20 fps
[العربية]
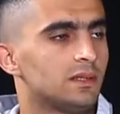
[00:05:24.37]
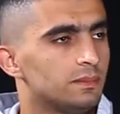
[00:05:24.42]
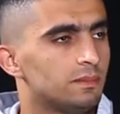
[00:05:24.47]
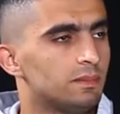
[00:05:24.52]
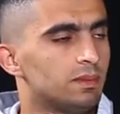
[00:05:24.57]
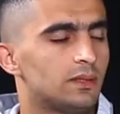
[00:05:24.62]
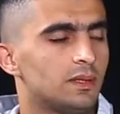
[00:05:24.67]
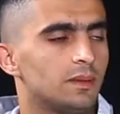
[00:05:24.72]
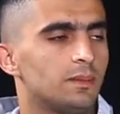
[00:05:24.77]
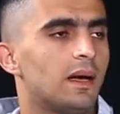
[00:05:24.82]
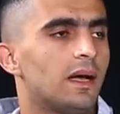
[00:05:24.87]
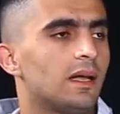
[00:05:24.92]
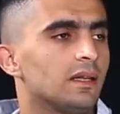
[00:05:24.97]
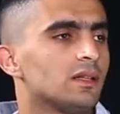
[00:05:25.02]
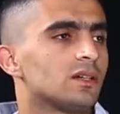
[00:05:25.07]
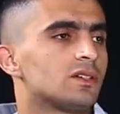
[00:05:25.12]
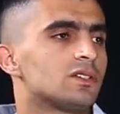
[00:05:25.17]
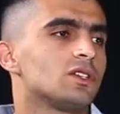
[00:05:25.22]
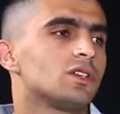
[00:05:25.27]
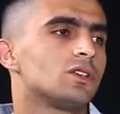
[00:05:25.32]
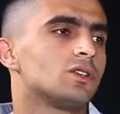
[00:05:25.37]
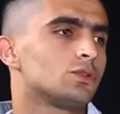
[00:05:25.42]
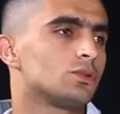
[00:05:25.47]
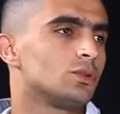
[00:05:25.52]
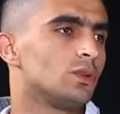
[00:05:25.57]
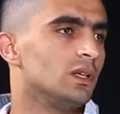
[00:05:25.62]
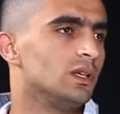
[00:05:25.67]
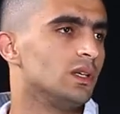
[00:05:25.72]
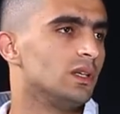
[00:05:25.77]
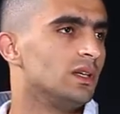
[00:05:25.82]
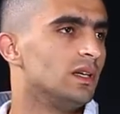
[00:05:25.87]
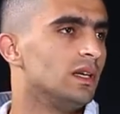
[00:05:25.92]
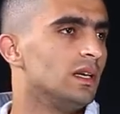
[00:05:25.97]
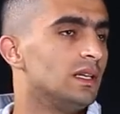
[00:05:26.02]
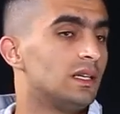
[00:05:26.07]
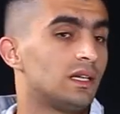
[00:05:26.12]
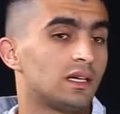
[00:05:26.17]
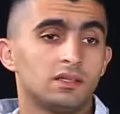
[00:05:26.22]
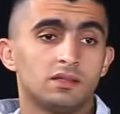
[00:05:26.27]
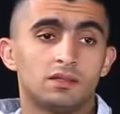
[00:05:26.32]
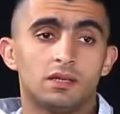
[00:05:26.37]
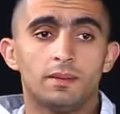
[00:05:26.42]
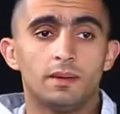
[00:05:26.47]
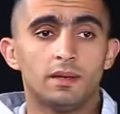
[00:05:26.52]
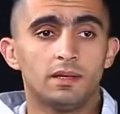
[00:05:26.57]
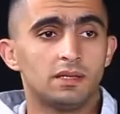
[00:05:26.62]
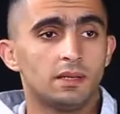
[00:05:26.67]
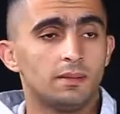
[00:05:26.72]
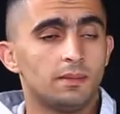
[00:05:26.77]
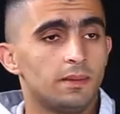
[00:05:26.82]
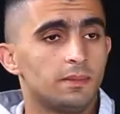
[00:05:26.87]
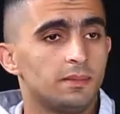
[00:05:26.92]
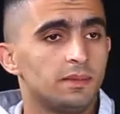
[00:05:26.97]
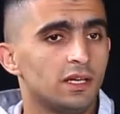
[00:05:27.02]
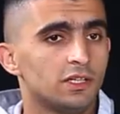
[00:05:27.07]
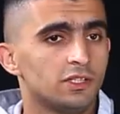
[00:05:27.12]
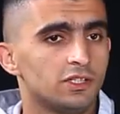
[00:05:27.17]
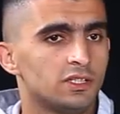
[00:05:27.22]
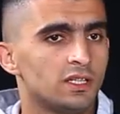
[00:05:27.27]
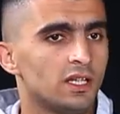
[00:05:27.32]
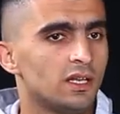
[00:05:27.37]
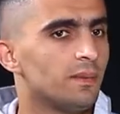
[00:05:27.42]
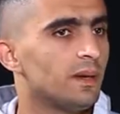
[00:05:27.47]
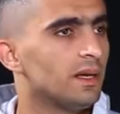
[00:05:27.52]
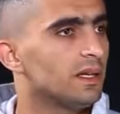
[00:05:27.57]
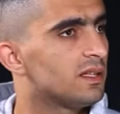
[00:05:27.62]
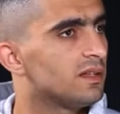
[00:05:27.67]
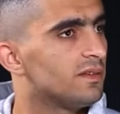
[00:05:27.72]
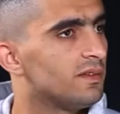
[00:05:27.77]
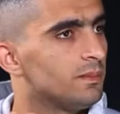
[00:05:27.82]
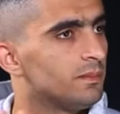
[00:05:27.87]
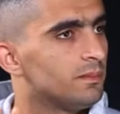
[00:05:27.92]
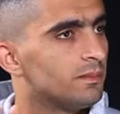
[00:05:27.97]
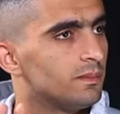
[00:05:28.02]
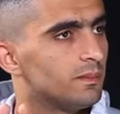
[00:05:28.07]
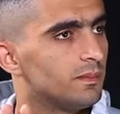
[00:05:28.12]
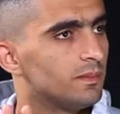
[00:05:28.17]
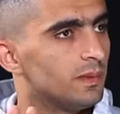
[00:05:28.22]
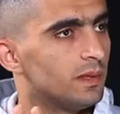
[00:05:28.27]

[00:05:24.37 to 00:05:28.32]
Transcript: بتبقى عندك ثقه شويه لكن طبعا ده ما يمنعش ان انا بحترم